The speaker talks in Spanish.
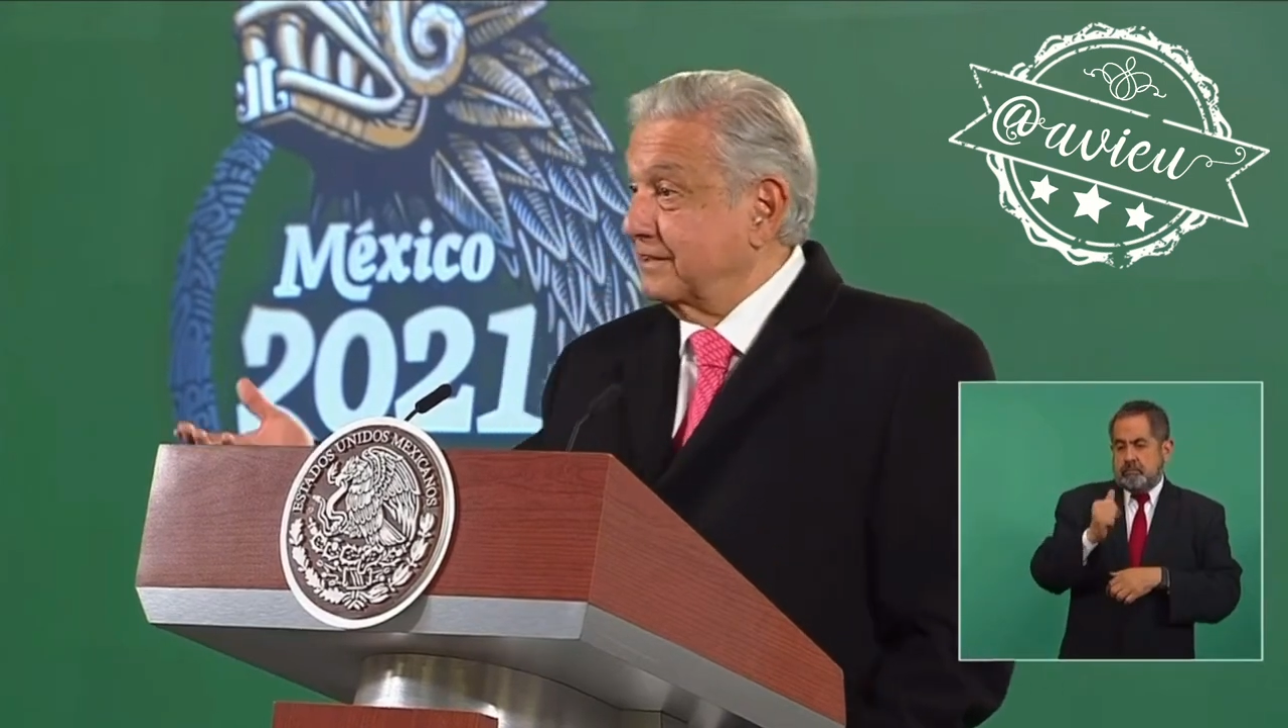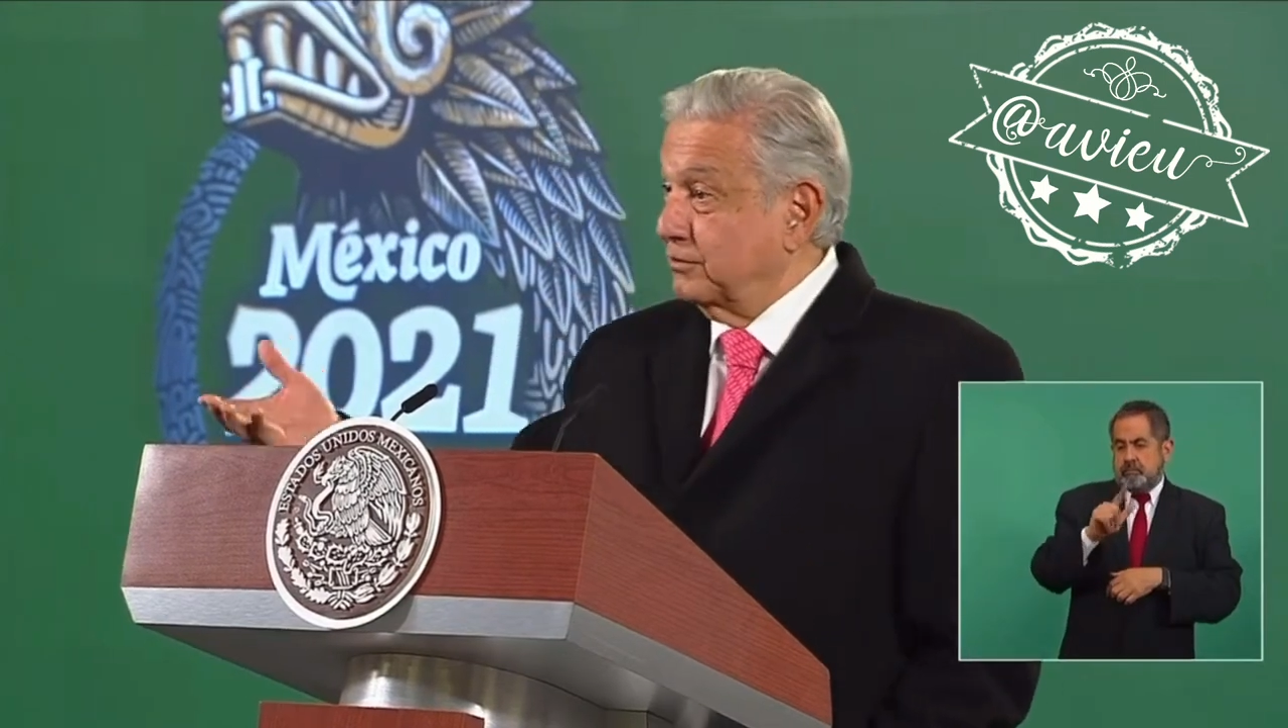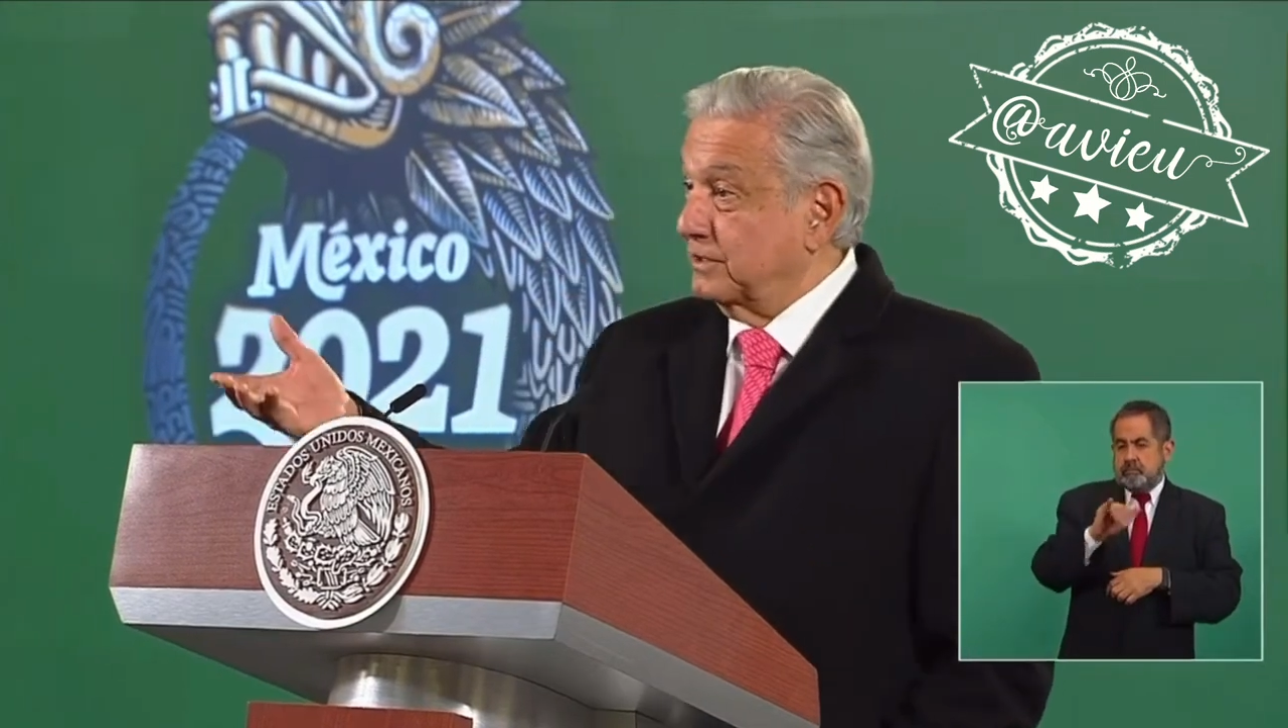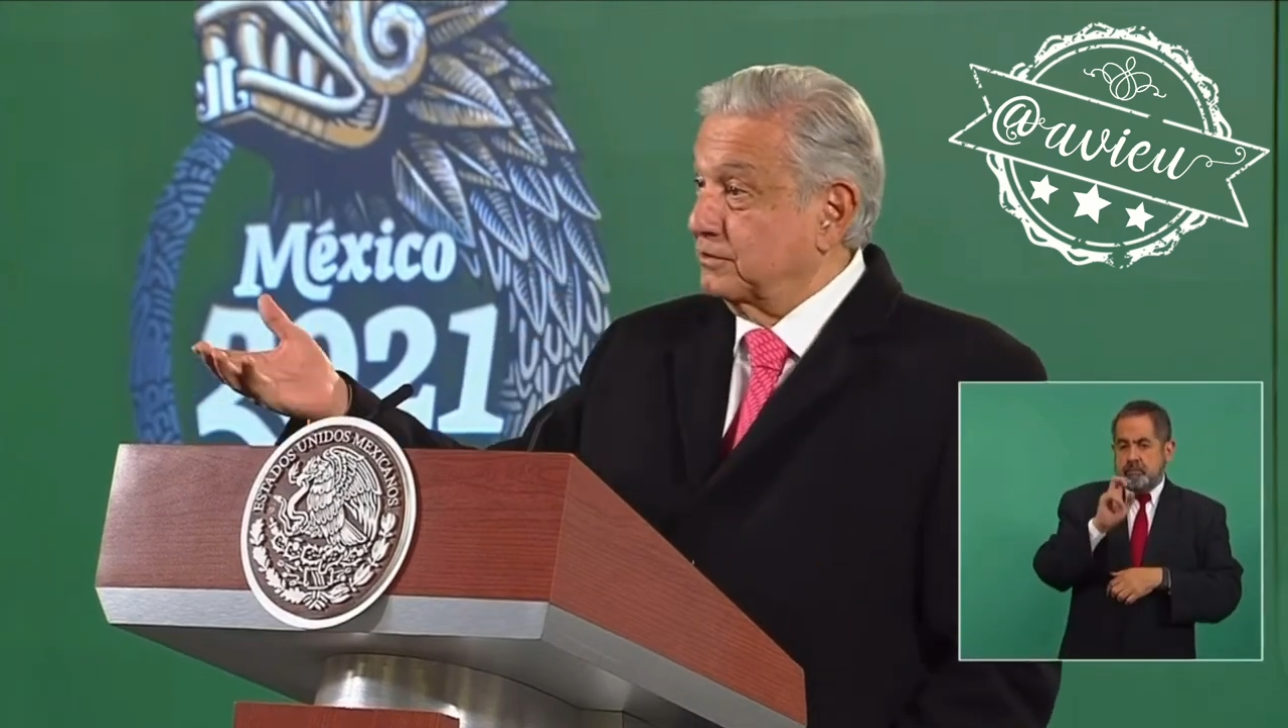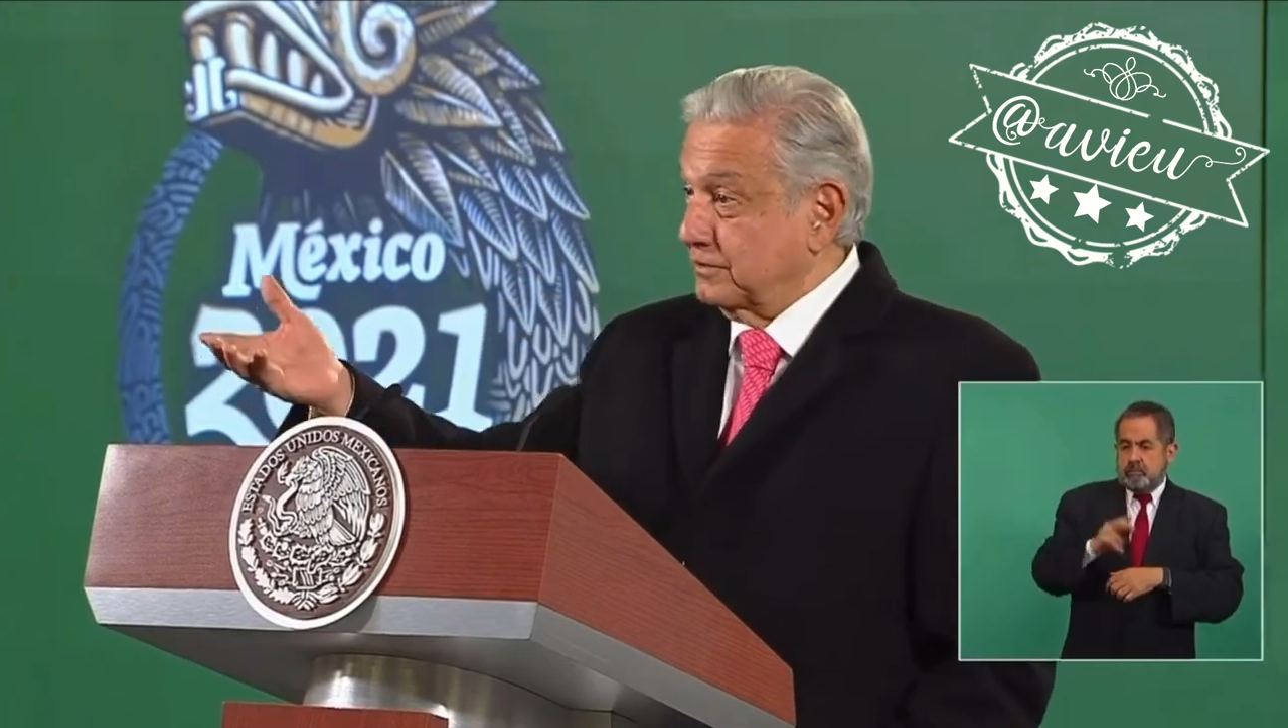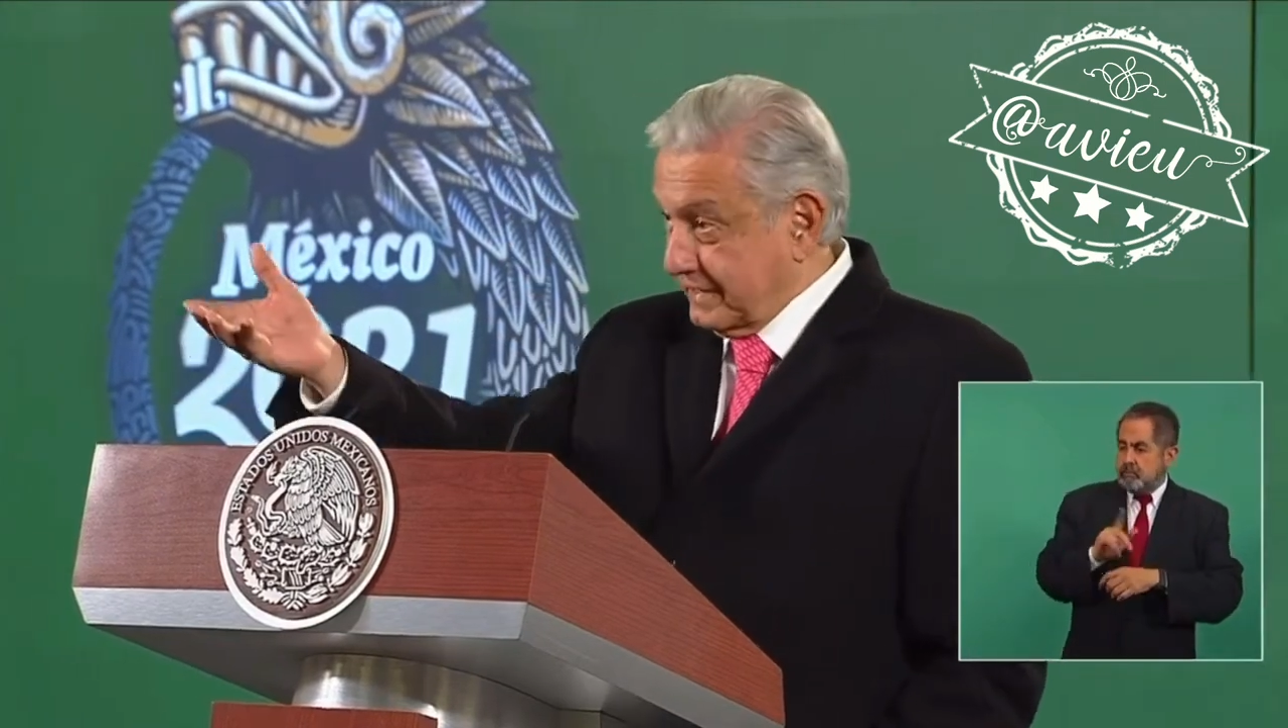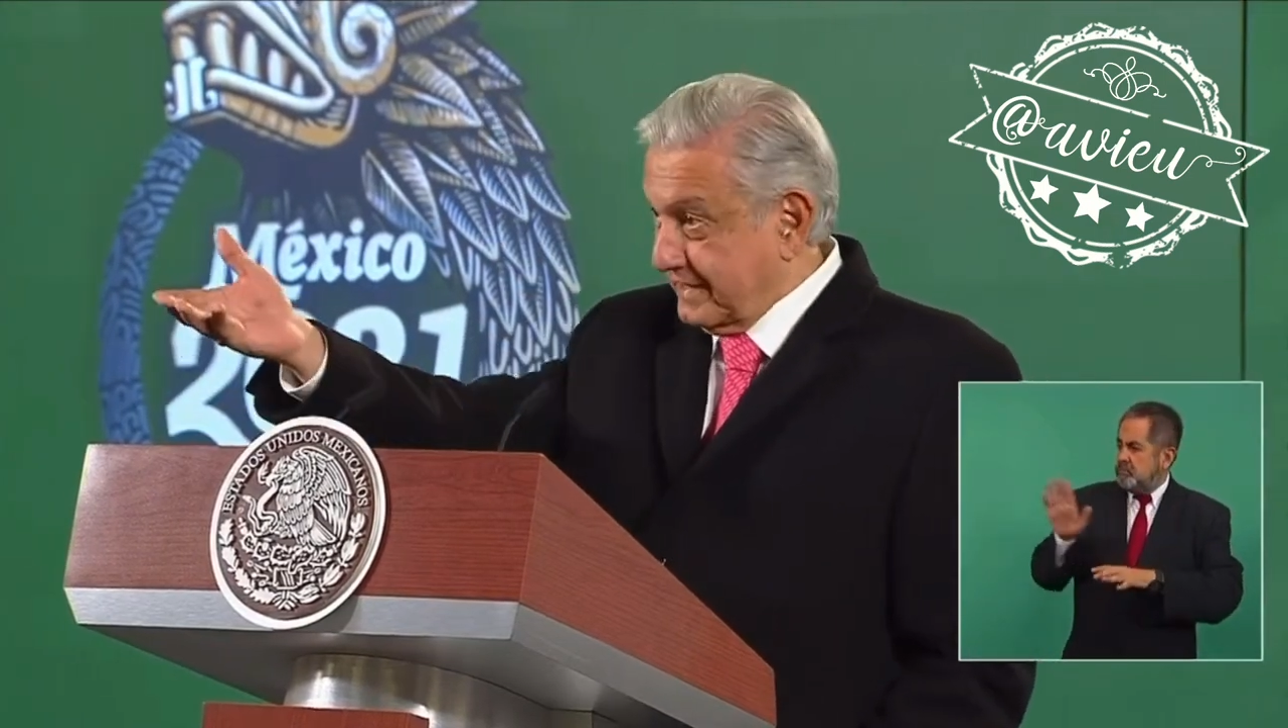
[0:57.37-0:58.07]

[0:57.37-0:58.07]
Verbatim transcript: descubierto